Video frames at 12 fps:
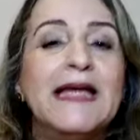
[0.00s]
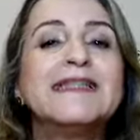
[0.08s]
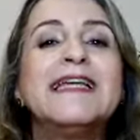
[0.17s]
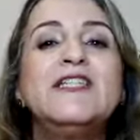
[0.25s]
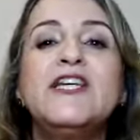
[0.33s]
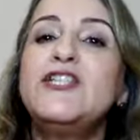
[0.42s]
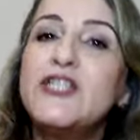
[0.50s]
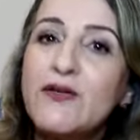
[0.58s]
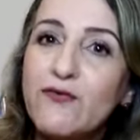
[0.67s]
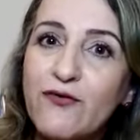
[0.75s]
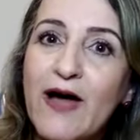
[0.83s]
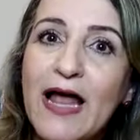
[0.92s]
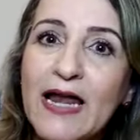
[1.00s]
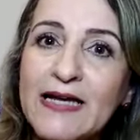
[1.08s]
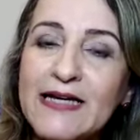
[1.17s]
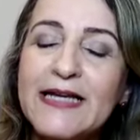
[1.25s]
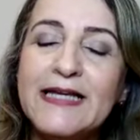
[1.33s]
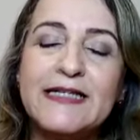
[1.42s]
Tem gente que fala
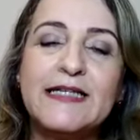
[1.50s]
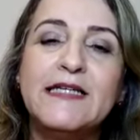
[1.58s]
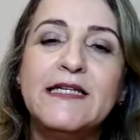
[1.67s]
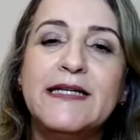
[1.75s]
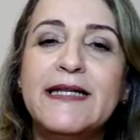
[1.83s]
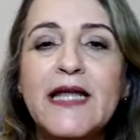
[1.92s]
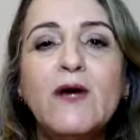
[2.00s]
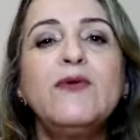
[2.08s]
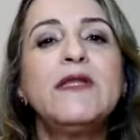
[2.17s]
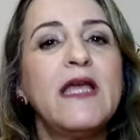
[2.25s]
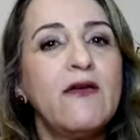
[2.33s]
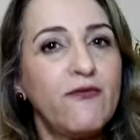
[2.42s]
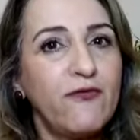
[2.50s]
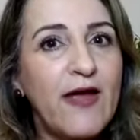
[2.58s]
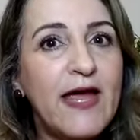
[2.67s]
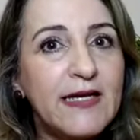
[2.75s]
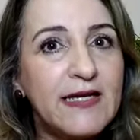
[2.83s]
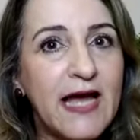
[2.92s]
que não
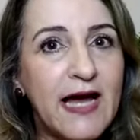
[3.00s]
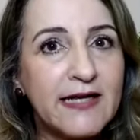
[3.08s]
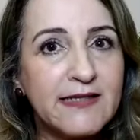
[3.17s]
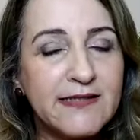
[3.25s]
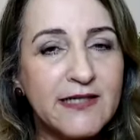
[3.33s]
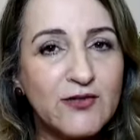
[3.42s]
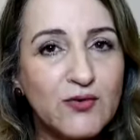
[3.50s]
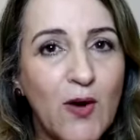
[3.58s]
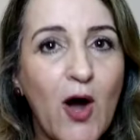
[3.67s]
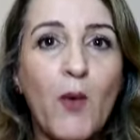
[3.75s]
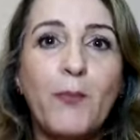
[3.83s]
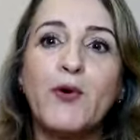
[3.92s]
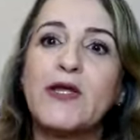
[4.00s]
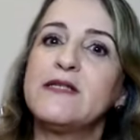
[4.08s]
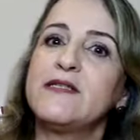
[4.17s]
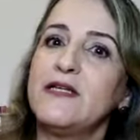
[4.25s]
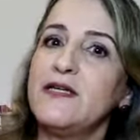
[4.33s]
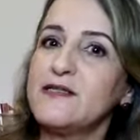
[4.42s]
interfere na área sexual, porque
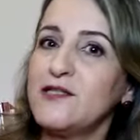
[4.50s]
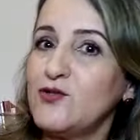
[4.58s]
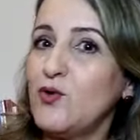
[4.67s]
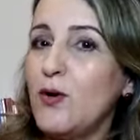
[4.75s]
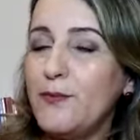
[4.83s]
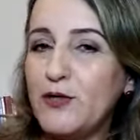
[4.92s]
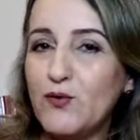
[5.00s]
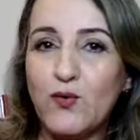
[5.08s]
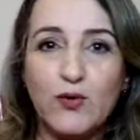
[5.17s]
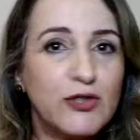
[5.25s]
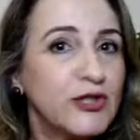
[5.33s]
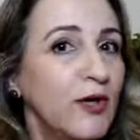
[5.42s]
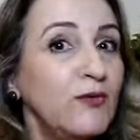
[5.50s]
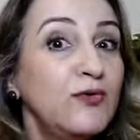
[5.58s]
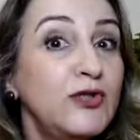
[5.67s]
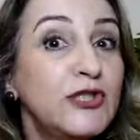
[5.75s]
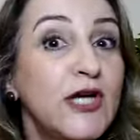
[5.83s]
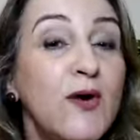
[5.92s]
as crianças dormem no colchão,
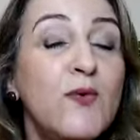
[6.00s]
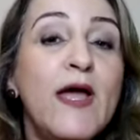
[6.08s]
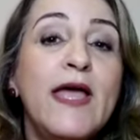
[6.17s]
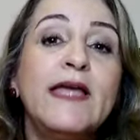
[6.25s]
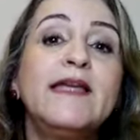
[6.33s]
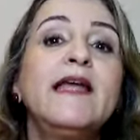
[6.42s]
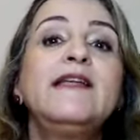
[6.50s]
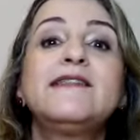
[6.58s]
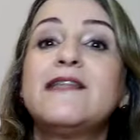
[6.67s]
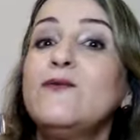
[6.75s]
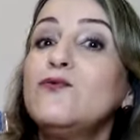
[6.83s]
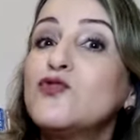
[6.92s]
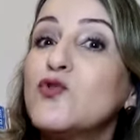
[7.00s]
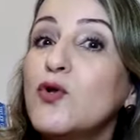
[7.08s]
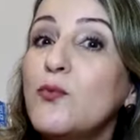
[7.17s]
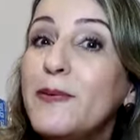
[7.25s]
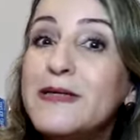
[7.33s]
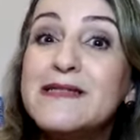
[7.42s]
no chão e eles têm um
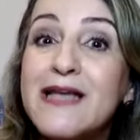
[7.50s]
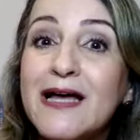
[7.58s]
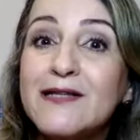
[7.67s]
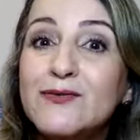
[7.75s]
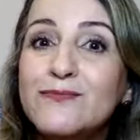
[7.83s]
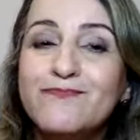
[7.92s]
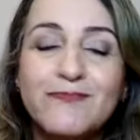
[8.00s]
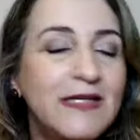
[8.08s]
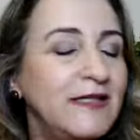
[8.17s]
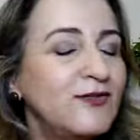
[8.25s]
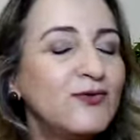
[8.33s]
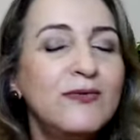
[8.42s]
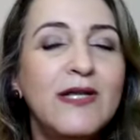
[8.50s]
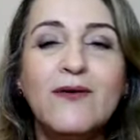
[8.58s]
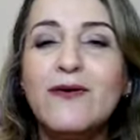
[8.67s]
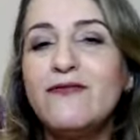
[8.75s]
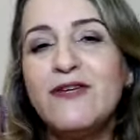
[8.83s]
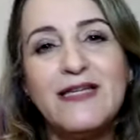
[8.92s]
sono pesado. Isso
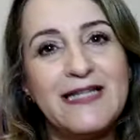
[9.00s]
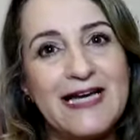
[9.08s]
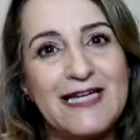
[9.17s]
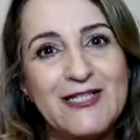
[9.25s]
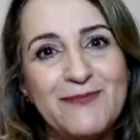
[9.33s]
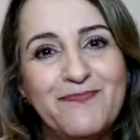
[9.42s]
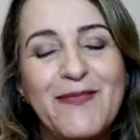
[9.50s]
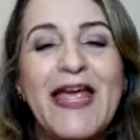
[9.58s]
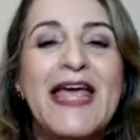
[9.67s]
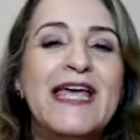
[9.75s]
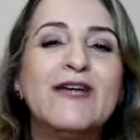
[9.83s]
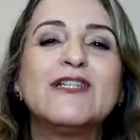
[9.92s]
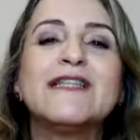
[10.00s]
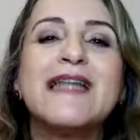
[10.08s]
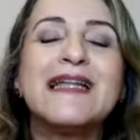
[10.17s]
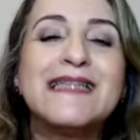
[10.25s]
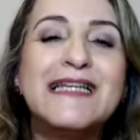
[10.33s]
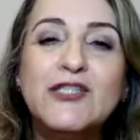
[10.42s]
não é verdade. Eu já
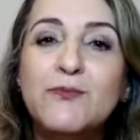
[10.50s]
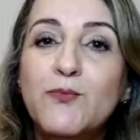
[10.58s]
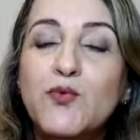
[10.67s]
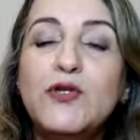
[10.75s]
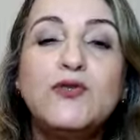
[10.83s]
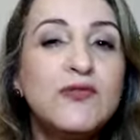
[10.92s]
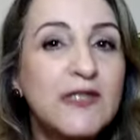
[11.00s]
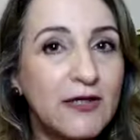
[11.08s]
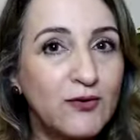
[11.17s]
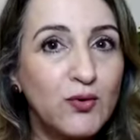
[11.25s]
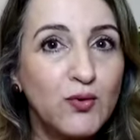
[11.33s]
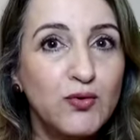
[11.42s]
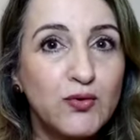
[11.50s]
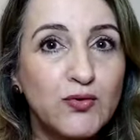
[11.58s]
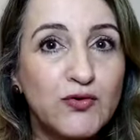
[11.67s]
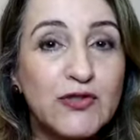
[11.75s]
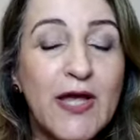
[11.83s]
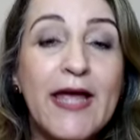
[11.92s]
tratei de muitos
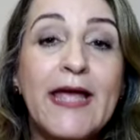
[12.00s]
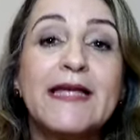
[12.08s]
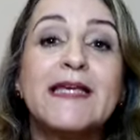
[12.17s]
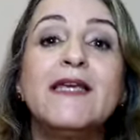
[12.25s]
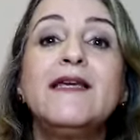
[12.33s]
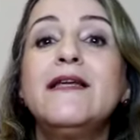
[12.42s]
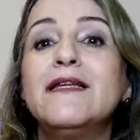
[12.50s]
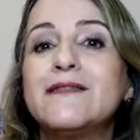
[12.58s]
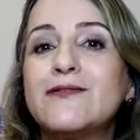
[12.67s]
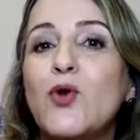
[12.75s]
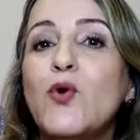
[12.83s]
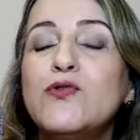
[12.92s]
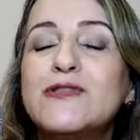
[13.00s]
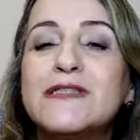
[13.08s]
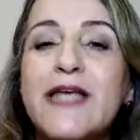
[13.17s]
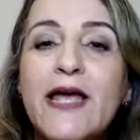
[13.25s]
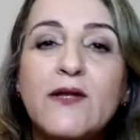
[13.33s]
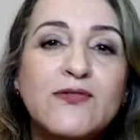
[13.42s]
adultos que
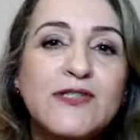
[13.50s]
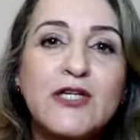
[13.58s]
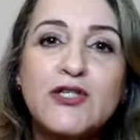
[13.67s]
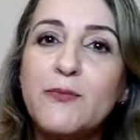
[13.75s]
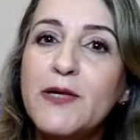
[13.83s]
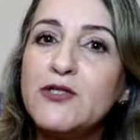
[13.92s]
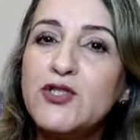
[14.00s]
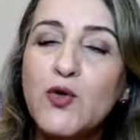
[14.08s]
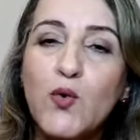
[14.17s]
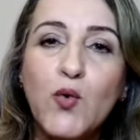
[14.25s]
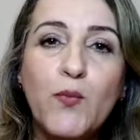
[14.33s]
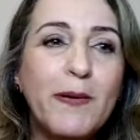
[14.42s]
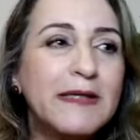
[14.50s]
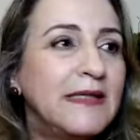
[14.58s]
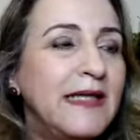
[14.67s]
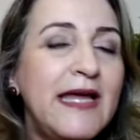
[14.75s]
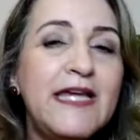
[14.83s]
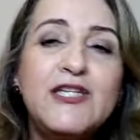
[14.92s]
trouxeram sentimento de culpa
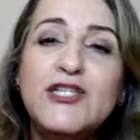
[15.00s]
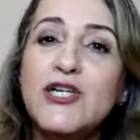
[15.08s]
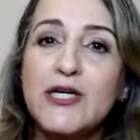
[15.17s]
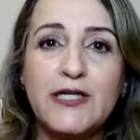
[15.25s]
desde